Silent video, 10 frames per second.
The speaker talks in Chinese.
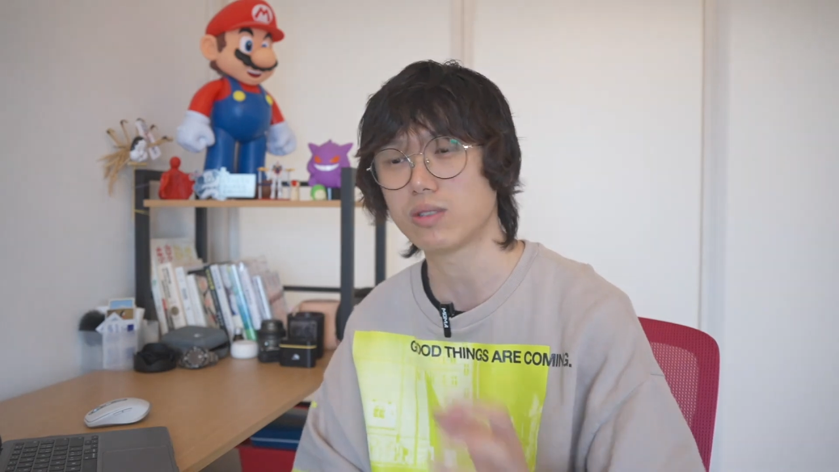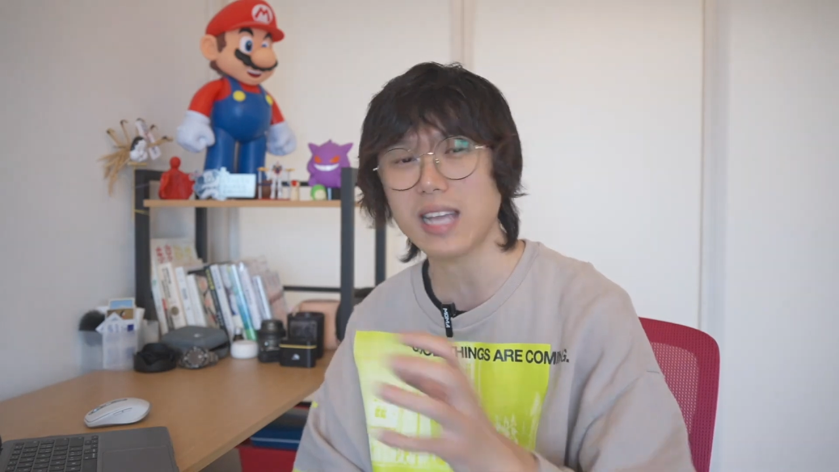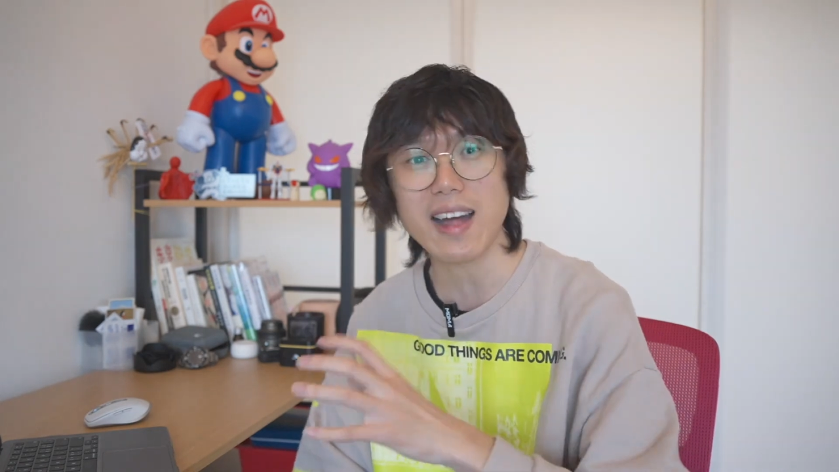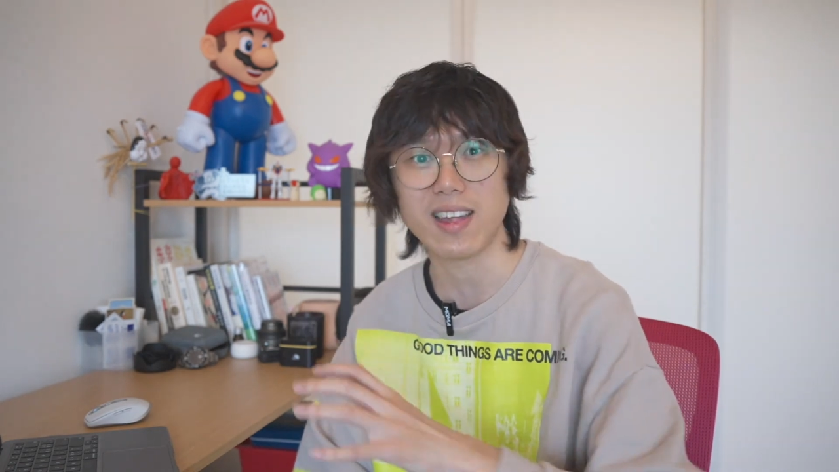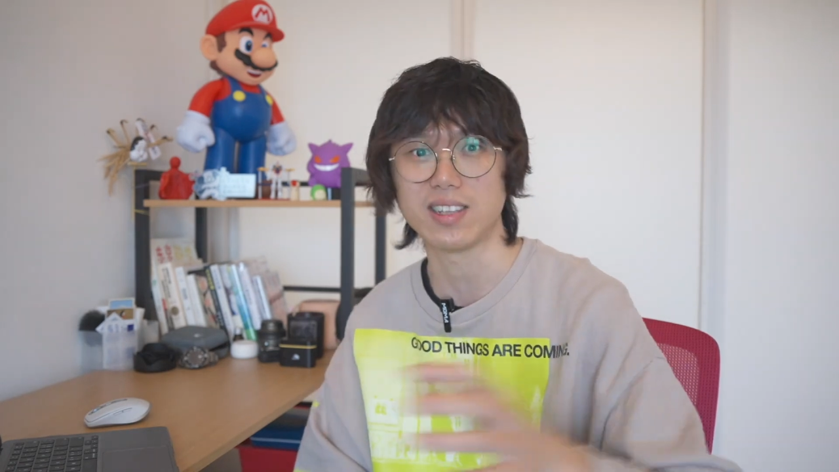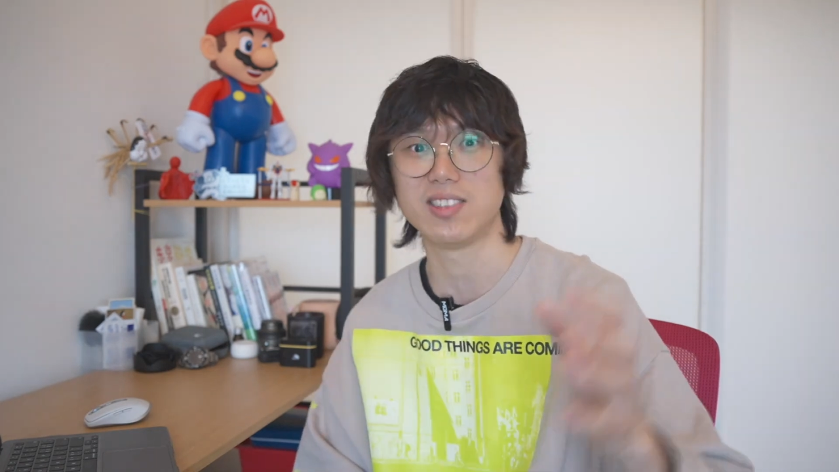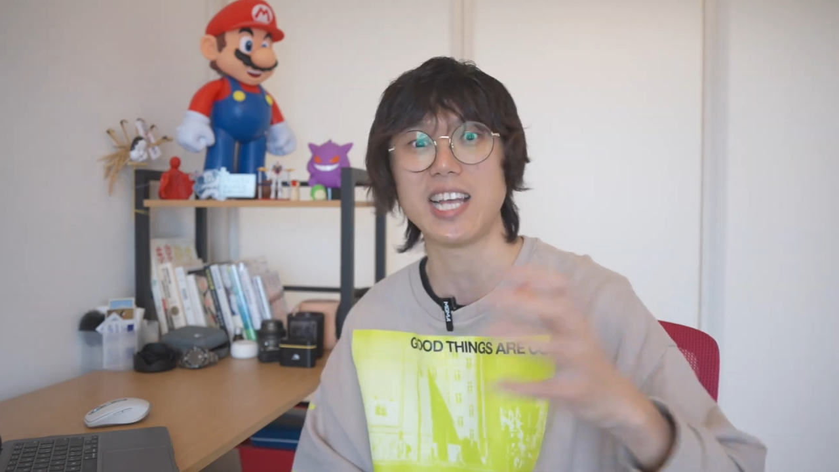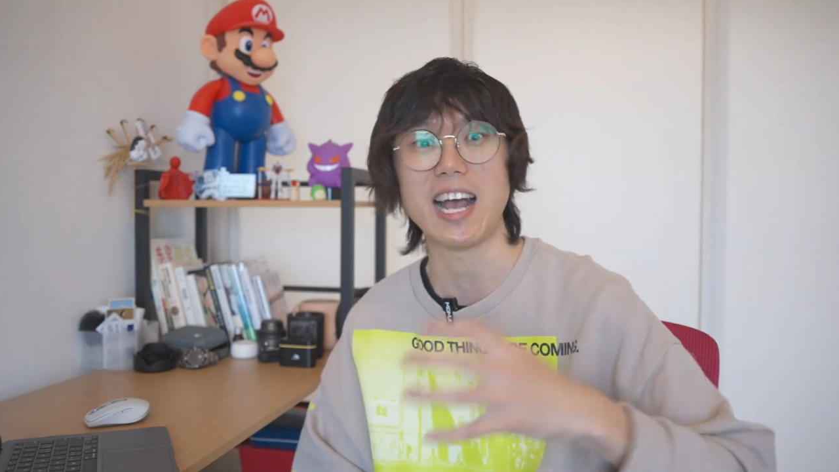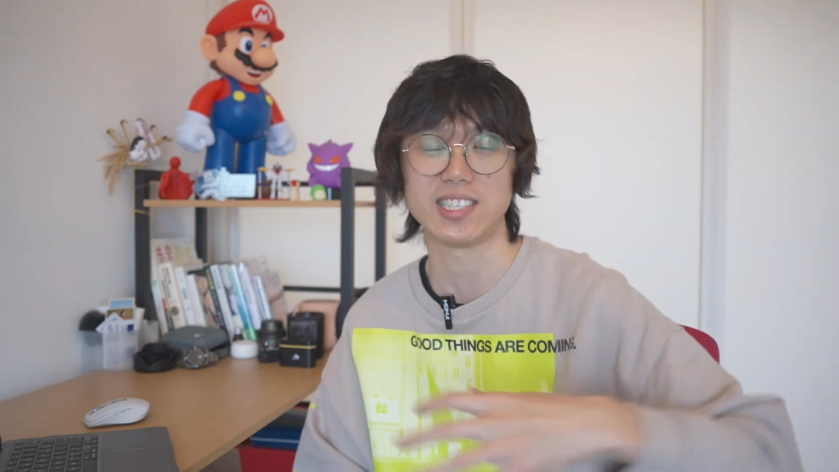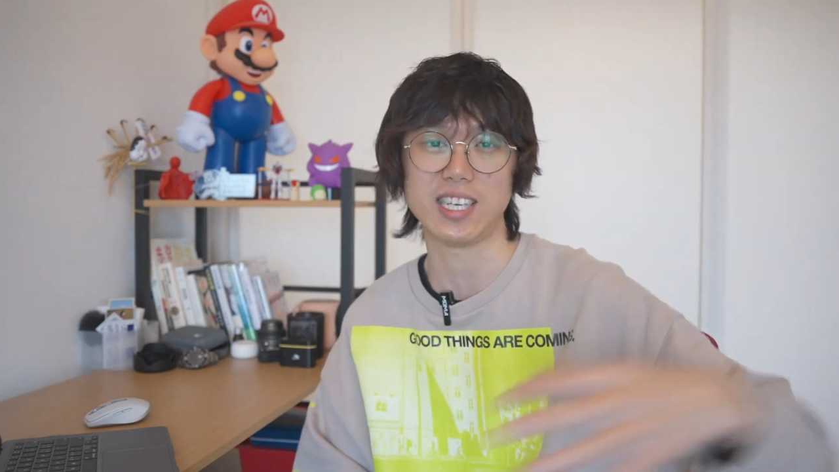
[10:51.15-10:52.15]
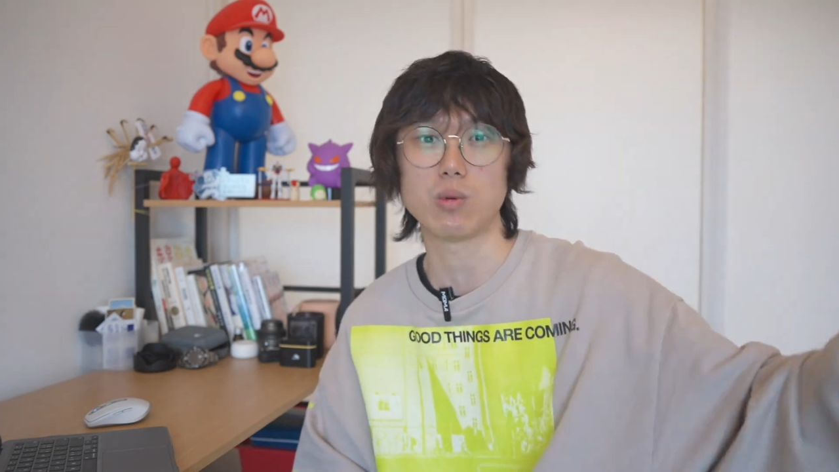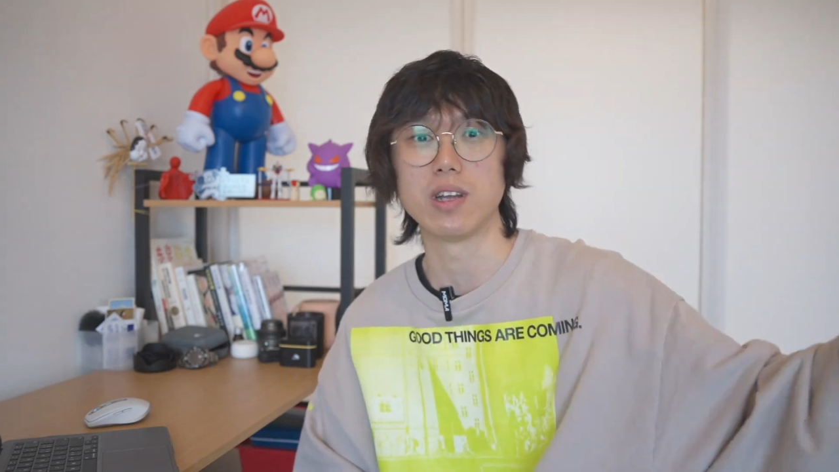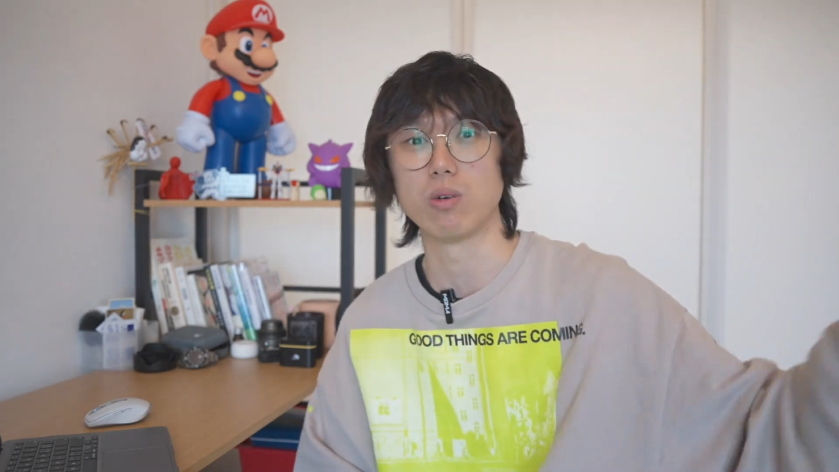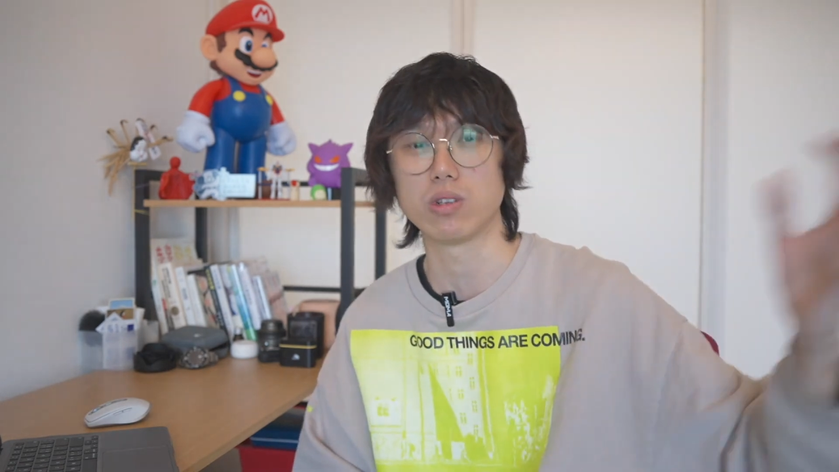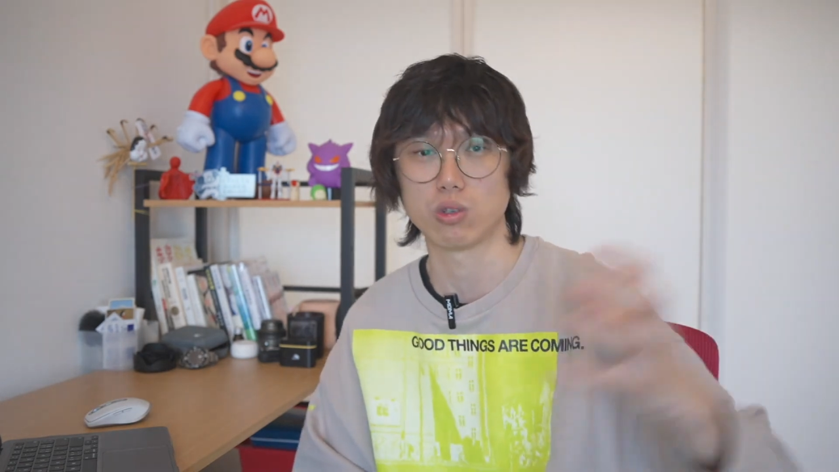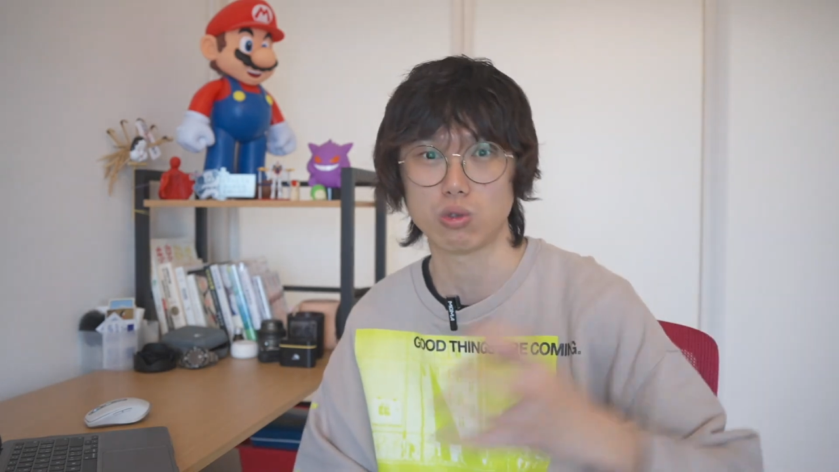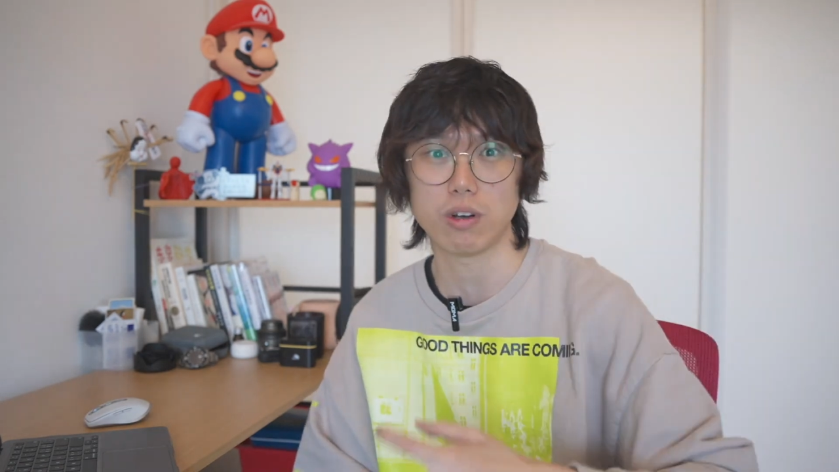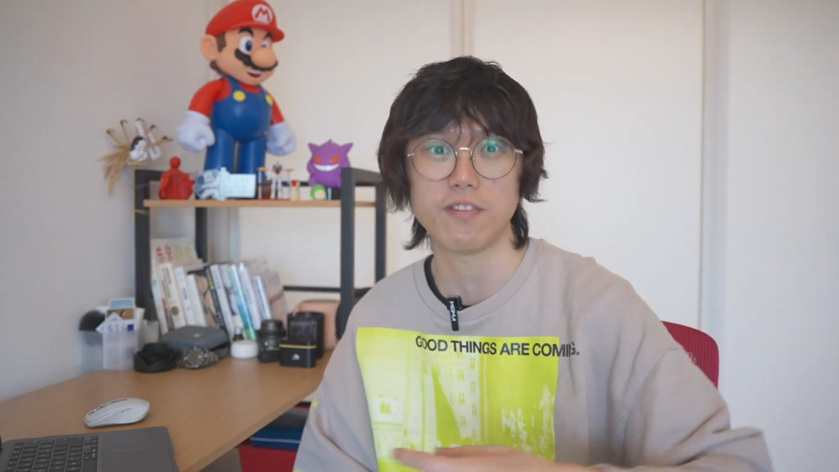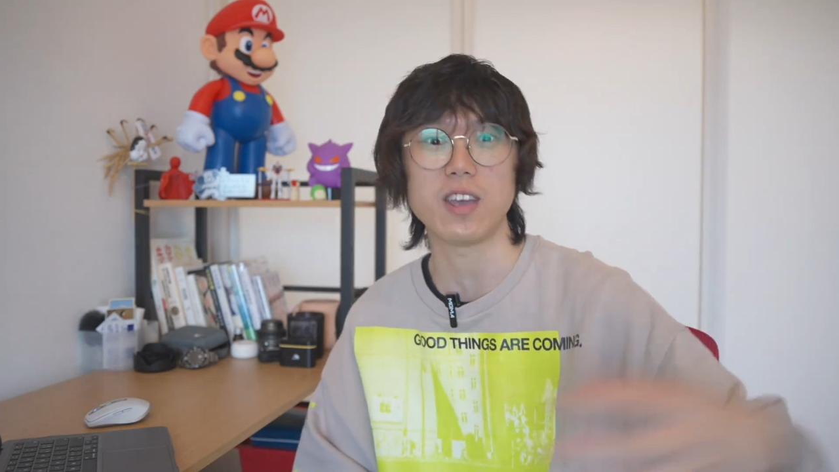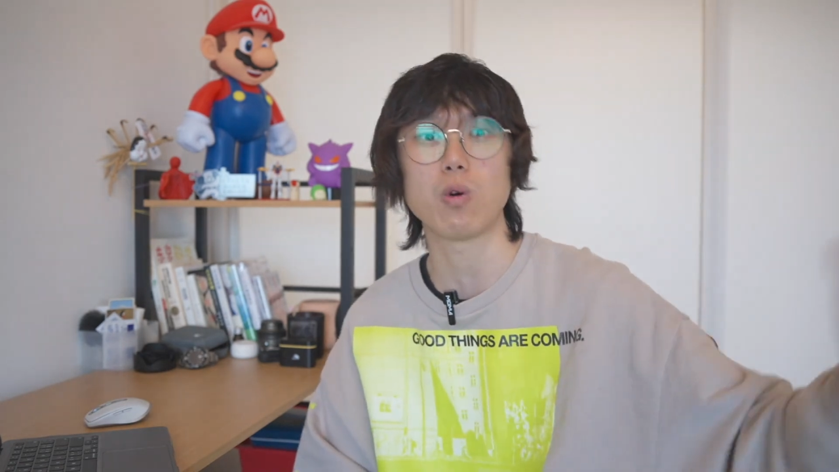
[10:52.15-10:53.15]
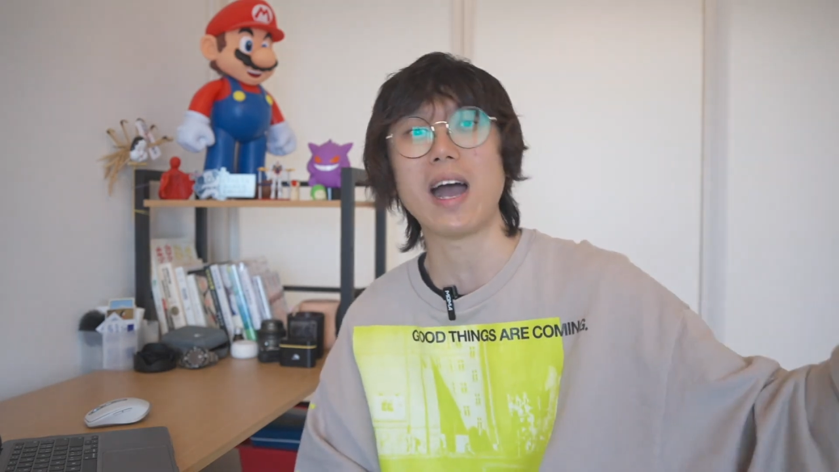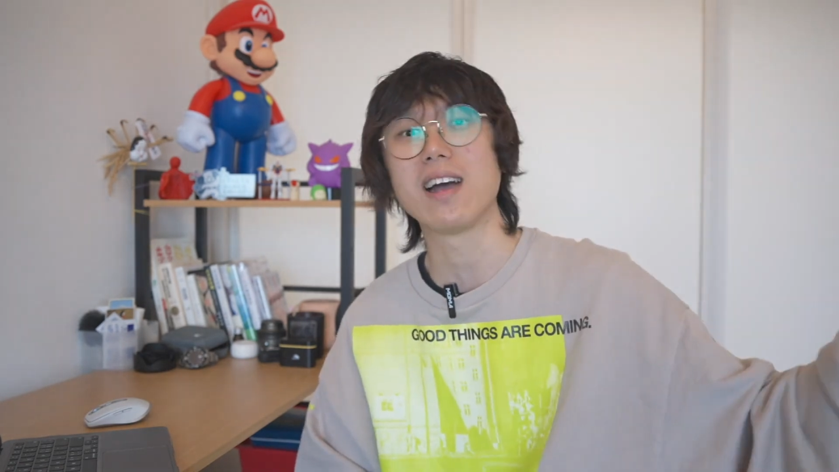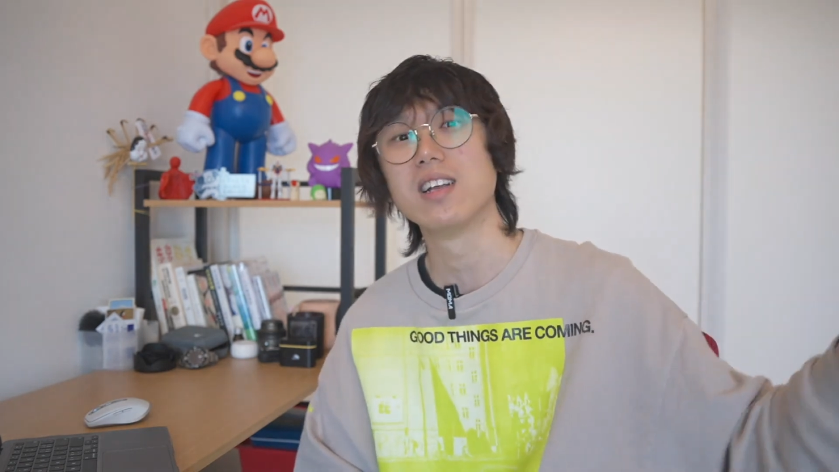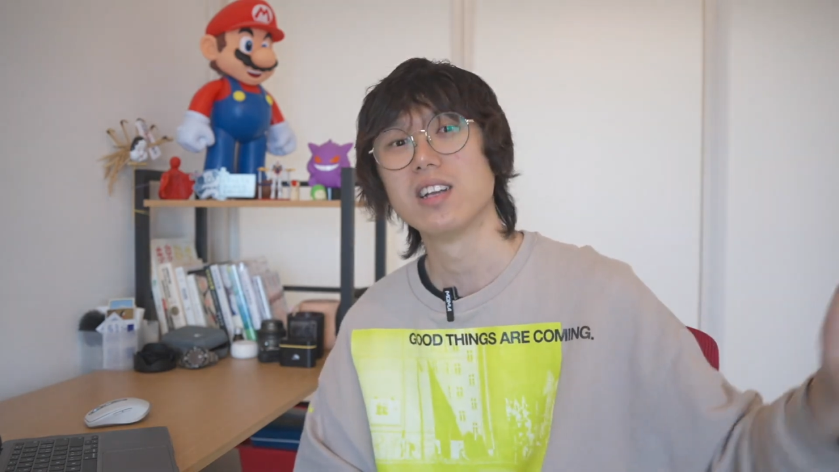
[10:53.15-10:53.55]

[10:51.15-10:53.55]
大量的假新闻或者说废话。